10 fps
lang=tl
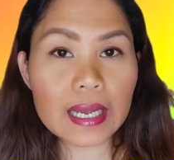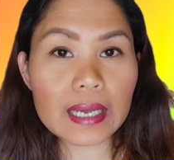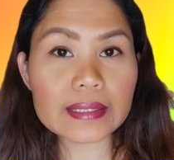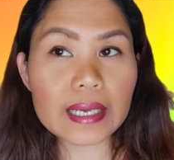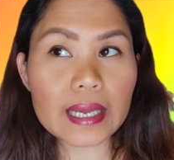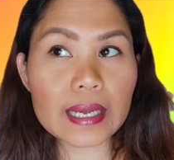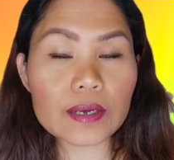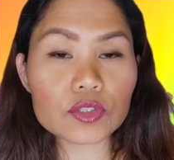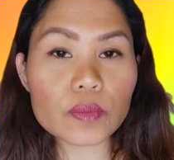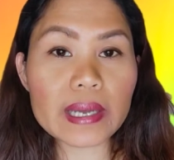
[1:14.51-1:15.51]
At
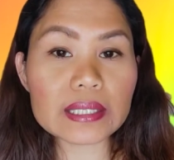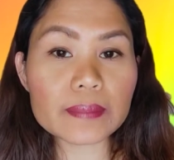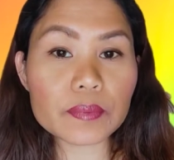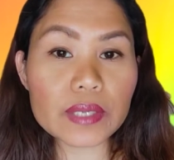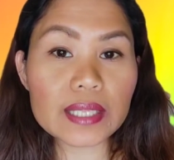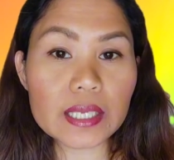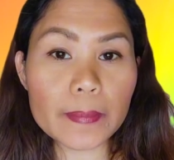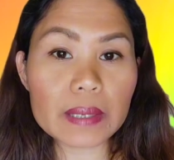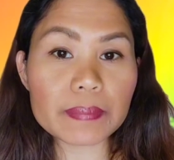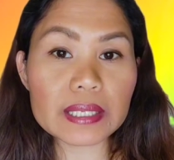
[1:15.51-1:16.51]
naka-automatic po yan
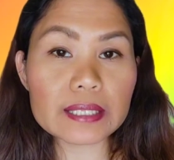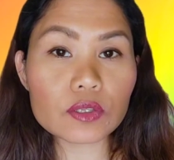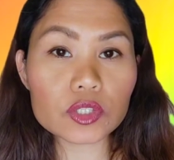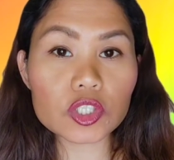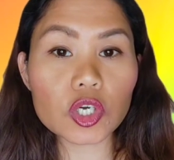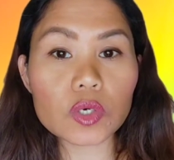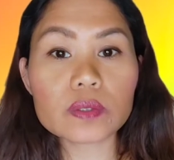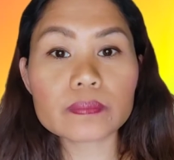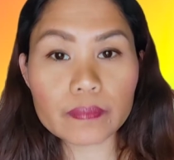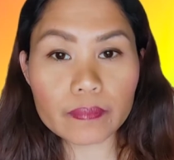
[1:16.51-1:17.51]
kapag pinindot nyo,
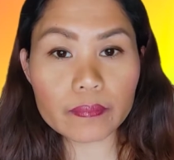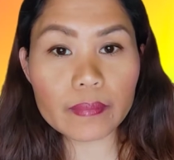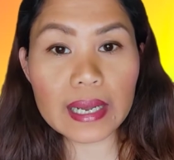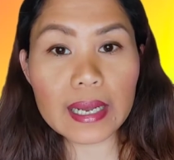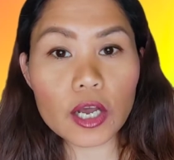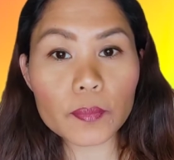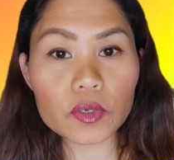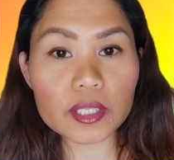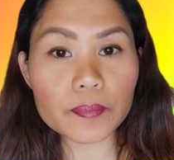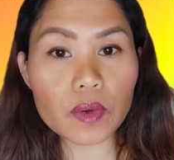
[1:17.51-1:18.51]
makakaupo
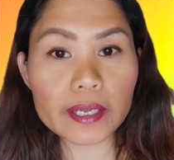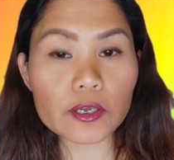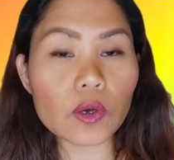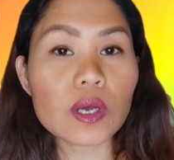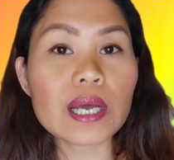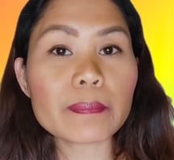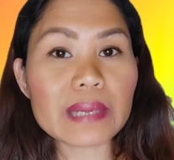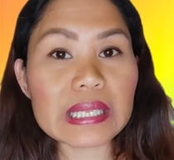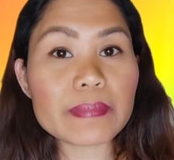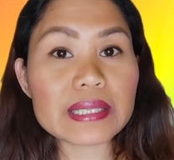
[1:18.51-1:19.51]
na po kayo.
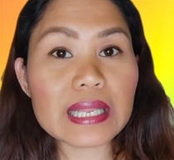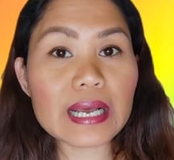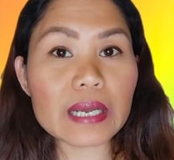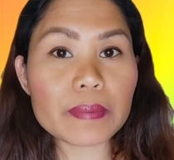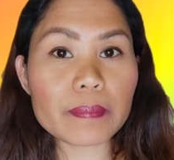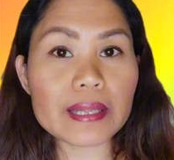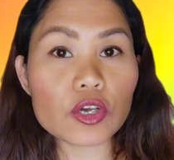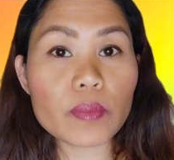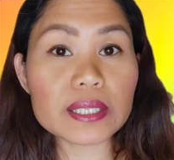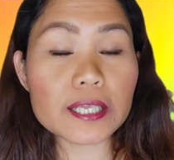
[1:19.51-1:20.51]
Maliban na lang kapag
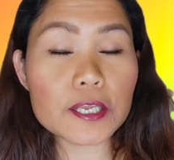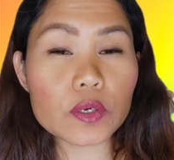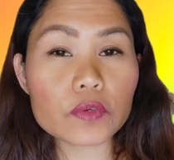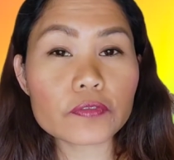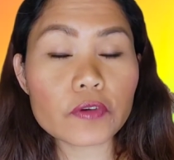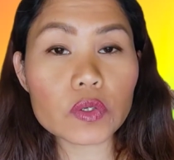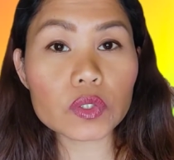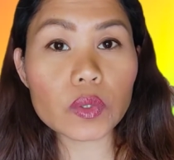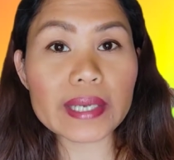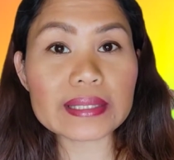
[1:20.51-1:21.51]
malubat na yung phone
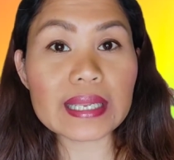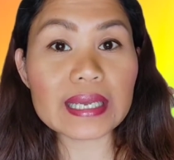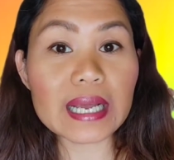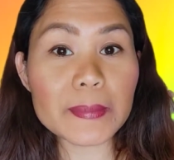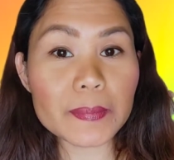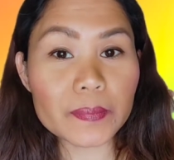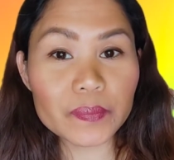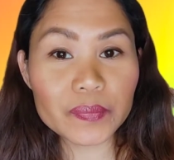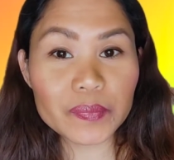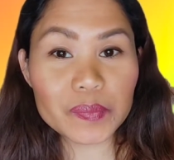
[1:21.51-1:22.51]
ko ay talagang
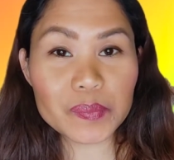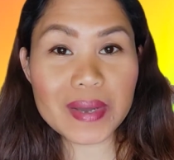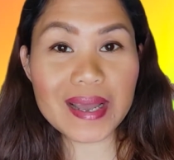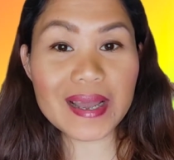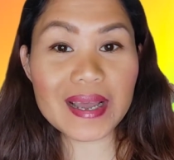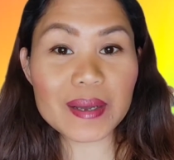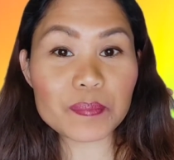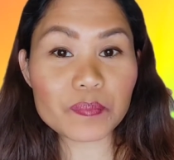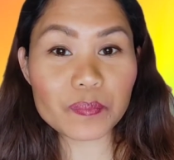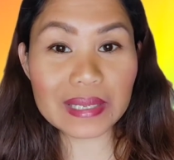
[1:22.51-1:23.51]
ma
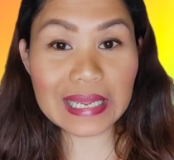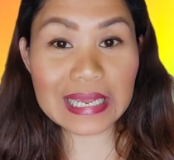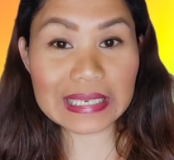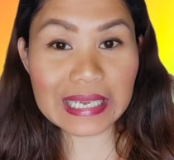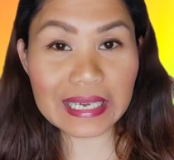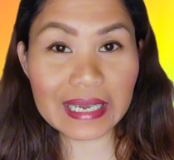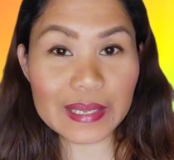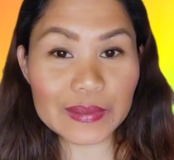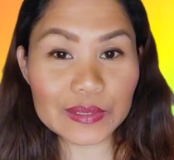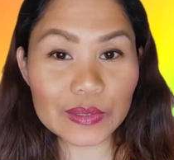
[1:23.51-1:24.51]
malalaglag
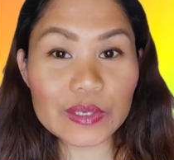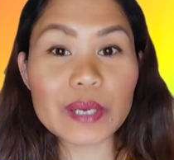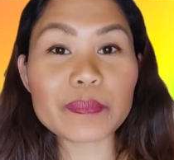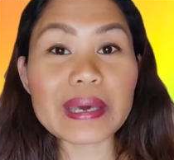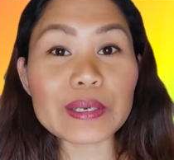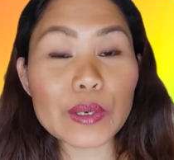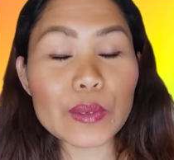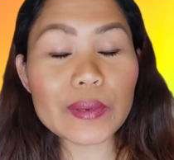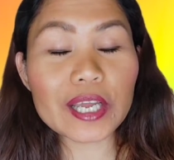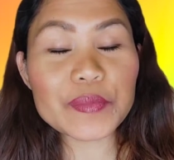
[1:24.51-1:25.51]
kayo, no? Pero,
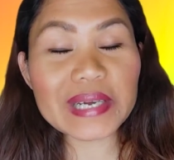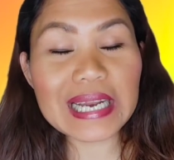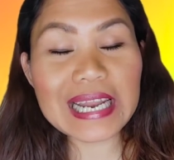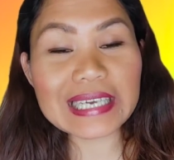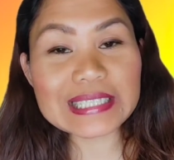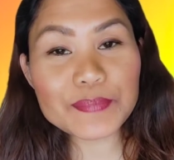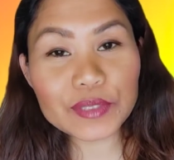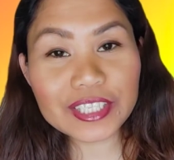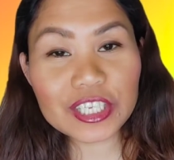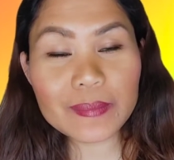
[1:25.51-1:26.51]
huwag kayong magalala kasi
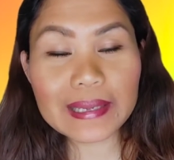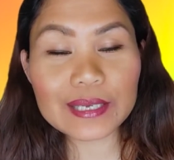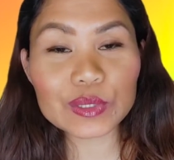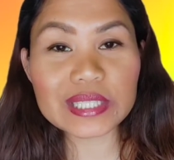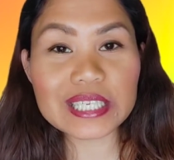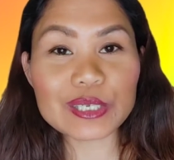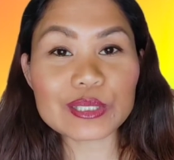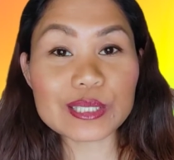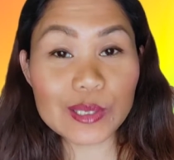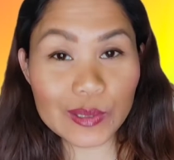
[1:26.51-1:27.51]
pwede nyo naman
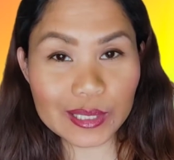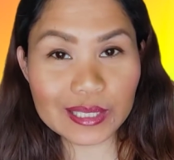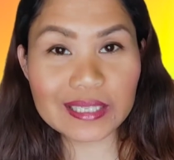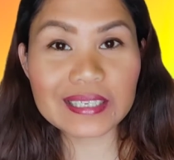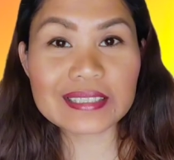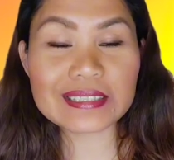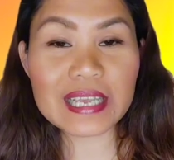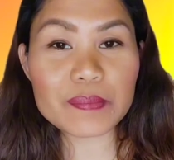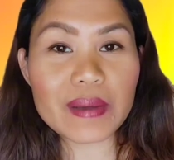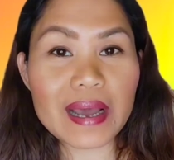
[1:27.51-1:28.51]
i-continuous yon sa
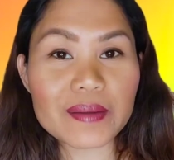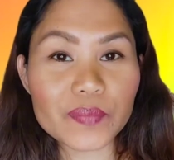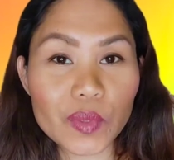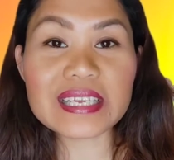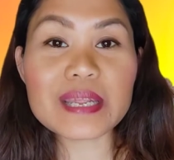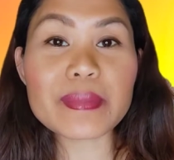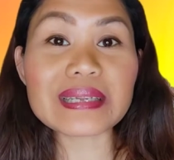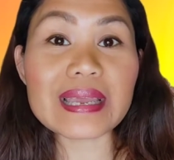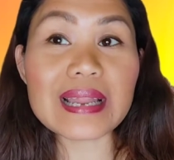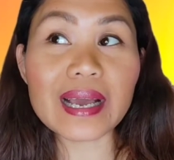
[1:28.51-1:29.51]
iba. Hindi
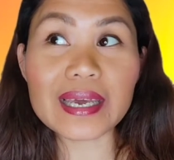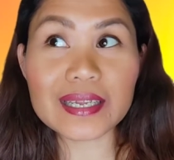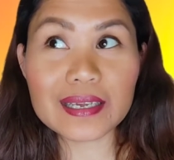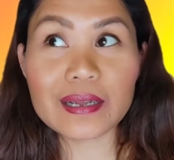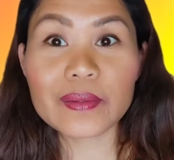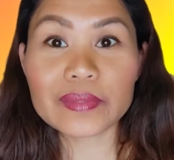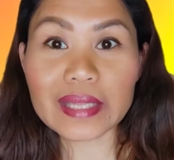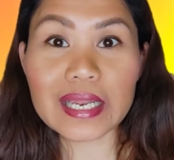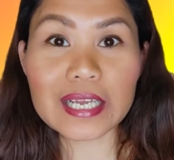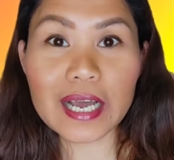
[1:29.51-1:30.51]
naman kailangan na
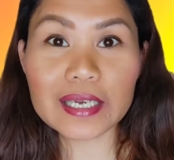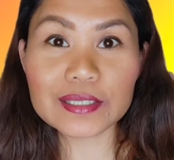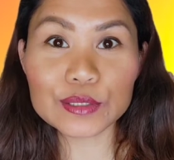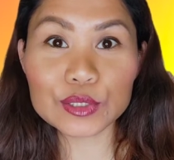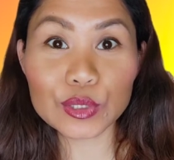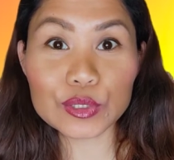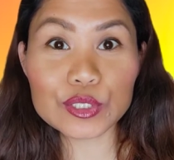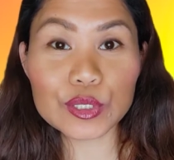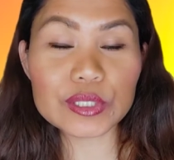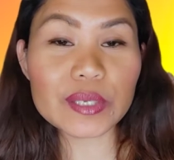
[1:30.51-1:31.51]
talagang
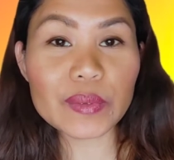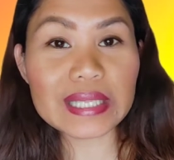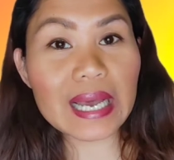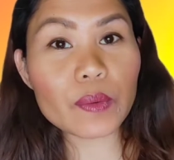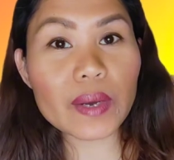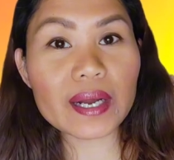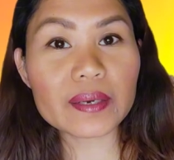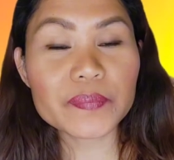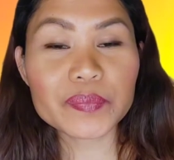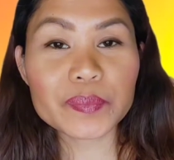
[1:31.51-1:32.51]
sunod-sunod na 1 hour.